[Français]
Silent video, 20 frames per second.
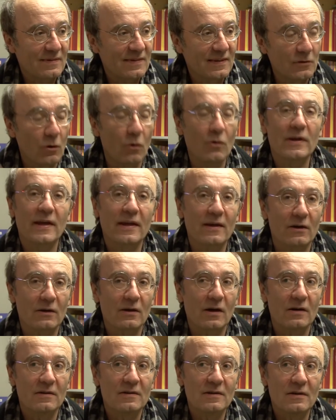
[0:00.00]
drôle d'ailleurs
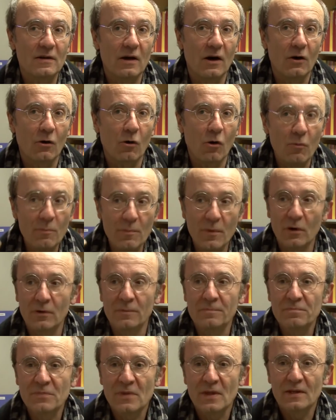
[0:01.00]
qu'un
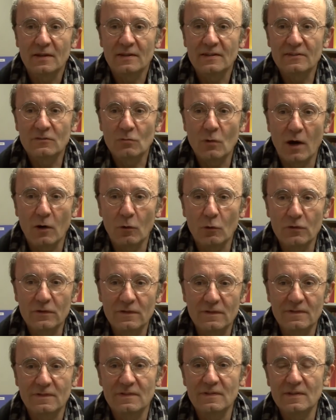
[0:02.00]
roman qui soit
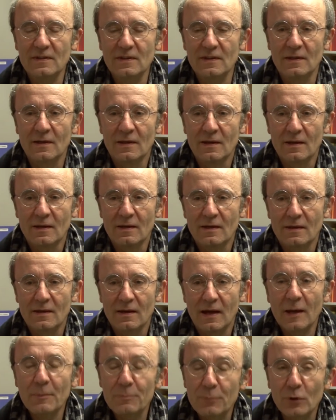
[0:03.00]
aussi
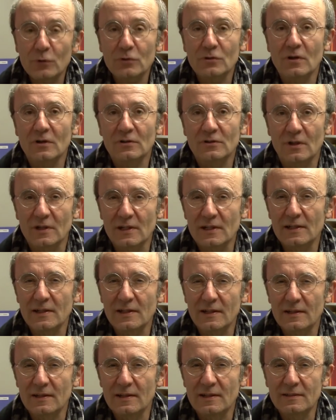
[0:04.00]
important dans les
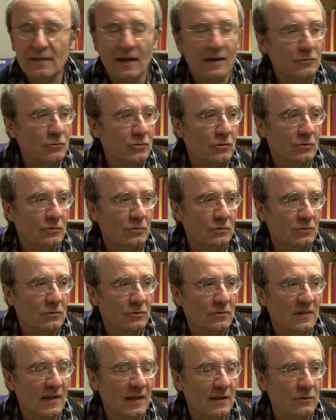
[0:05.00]
littératures
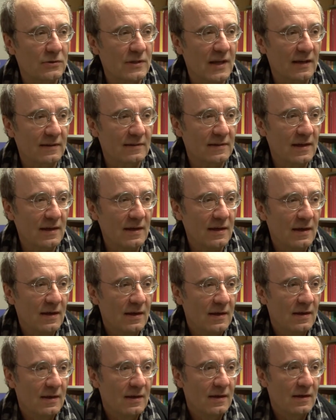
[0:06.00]
du, siècle dernier
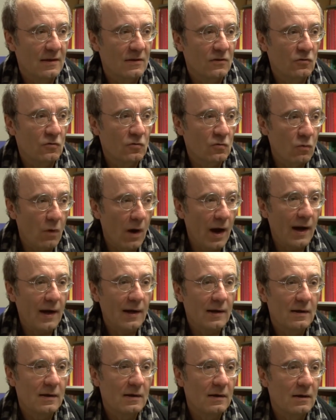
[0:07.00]
soit
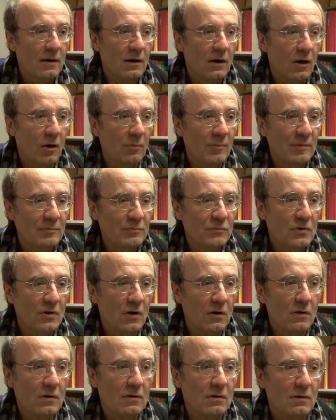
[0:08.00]
en même
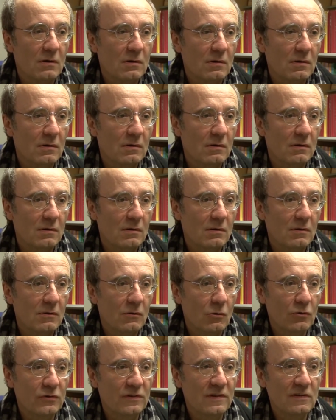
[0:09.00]
temps
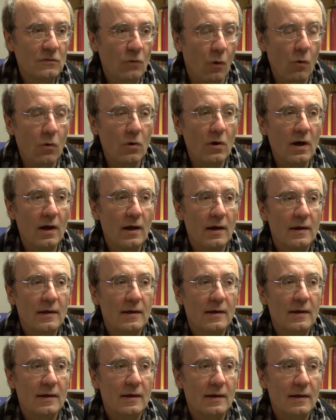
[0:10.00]
aussi drôle
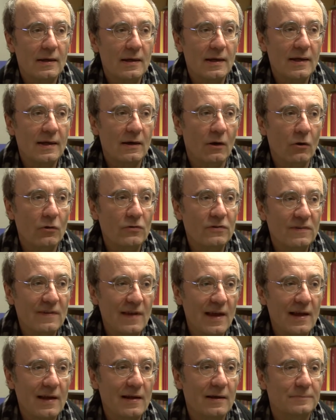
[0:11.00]
et
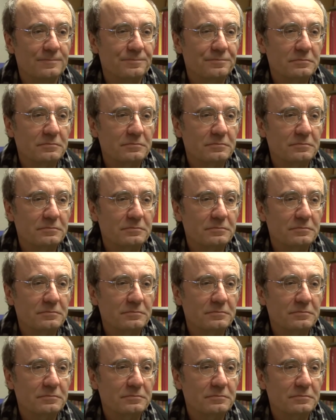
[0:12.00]
recèle